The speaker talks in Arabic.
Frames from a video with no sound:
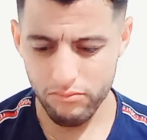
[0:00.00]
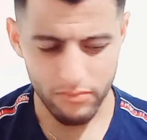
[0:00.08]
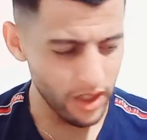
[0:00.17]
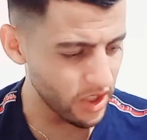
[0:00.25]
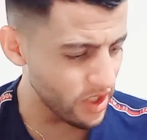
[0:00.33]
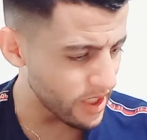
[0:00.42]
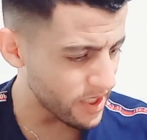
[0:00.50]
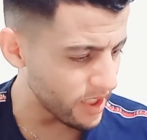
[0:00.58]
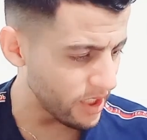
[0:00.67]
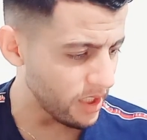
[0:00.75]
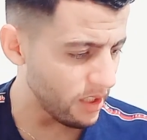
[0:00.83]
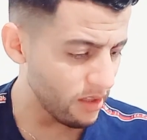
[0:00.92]
ما قلتش لها
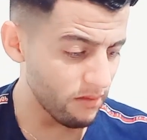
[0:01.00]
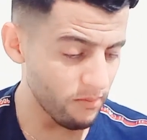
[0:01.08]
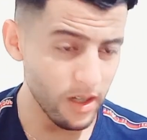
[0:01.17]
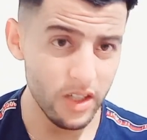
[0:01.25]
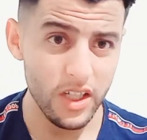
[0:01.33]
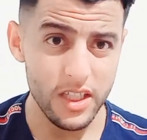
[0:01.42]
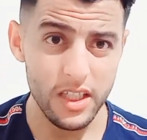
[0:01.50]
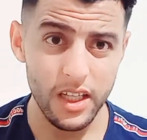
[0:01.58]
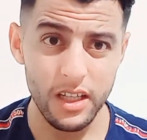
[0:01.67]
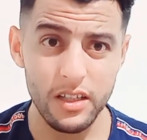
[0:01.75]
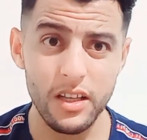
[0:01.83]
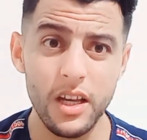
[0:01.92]
سيني ما قلت لها
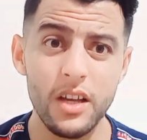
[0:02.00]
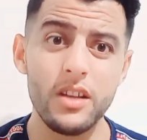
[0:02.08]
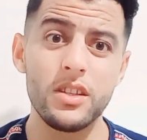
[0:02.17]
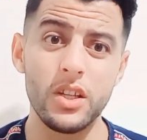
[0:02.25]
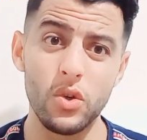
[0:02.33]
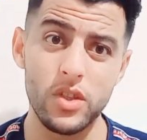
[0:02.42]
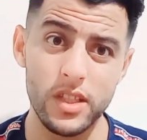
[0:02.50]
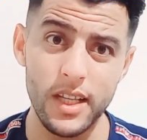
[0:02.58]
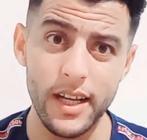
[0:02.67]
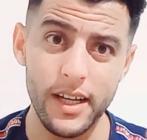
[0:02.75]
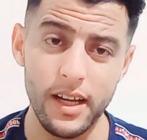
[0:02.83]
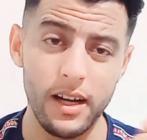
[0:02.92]
سيري سيرو
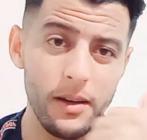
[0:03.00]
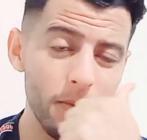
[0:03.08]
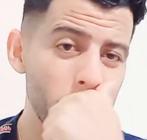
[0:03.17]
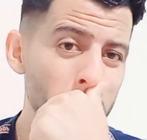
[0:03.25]
السريعة